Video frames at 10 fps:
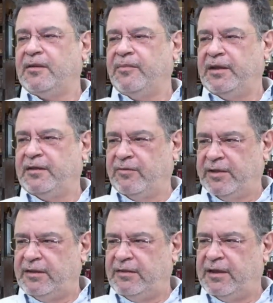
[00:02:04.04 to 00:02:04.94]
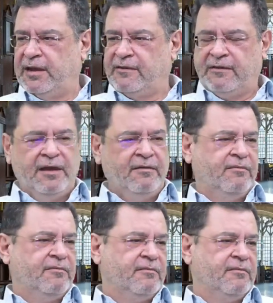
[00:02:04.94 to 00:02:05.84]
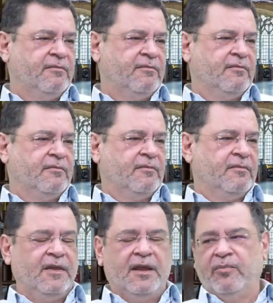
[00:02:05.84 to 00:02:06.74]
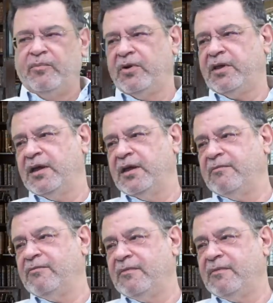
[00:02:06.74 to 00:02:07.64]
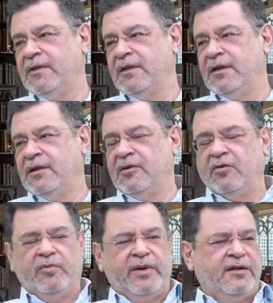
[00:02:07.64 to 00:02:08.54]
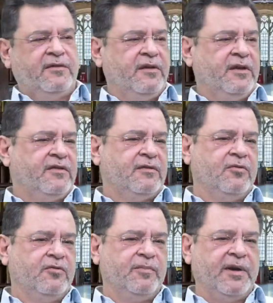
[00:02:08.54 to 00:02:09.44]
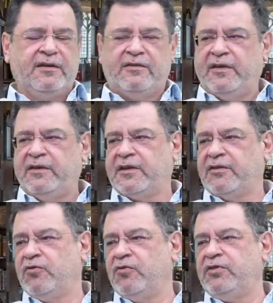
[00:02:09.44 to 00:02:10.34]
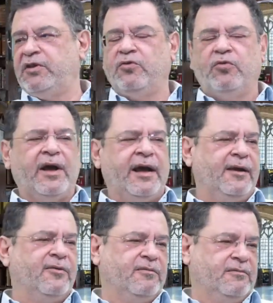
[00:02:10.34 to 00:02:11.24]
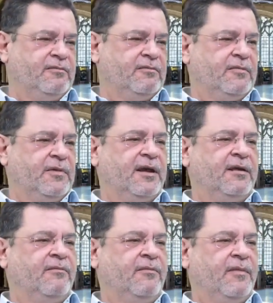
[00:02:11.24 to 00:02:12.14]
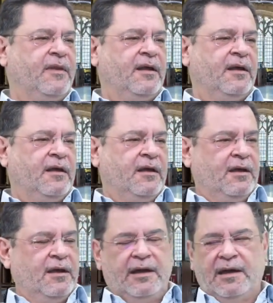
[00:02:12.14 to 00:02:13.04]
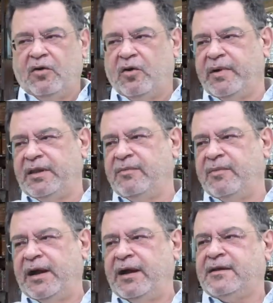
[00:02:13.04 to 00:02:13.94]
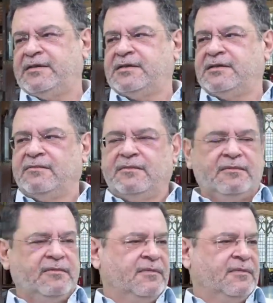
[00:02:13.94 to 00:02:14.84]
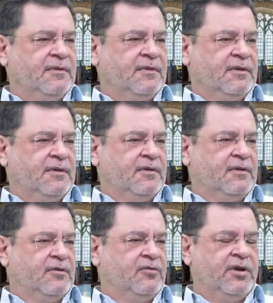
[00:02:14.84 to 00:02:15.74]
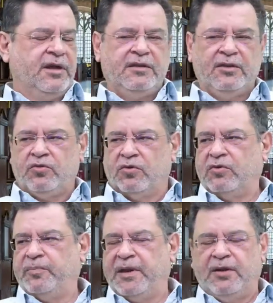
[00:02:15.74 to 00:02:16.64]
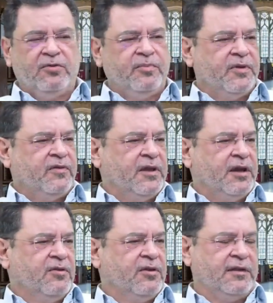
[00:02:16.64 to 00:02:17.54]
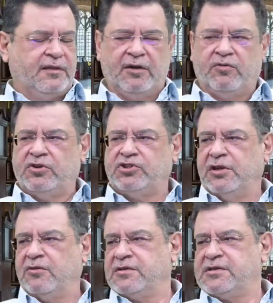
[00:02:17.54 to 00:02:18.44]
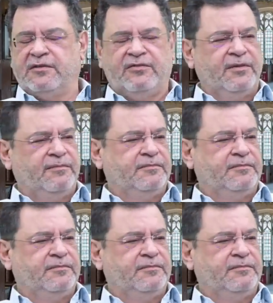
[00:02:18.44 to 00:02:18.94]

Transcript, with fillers: também tão antiga assim? Não, porque os marxistas continuaram né, a obra de Marx durante todo o período posterior, até hoje, inclusive.